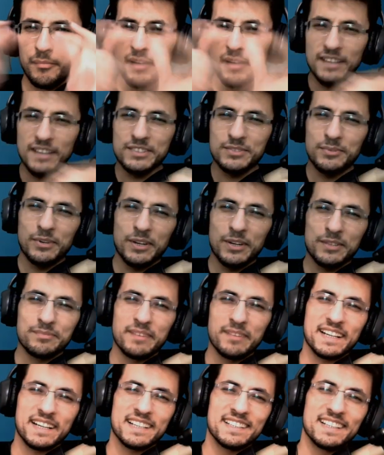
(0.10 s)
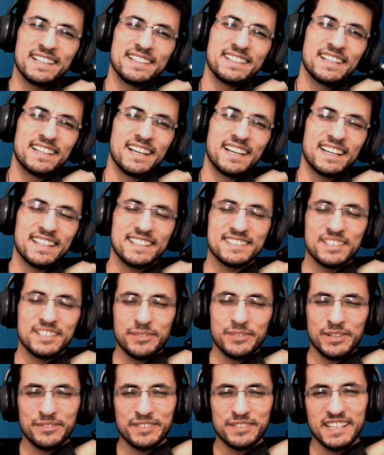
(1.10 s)
Masum Öğretmen kanalından
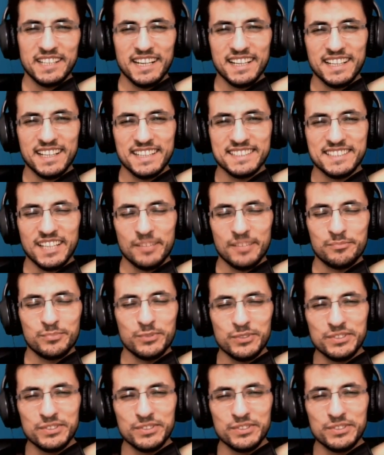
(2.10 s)
herkese merhabalar arkadaşlar.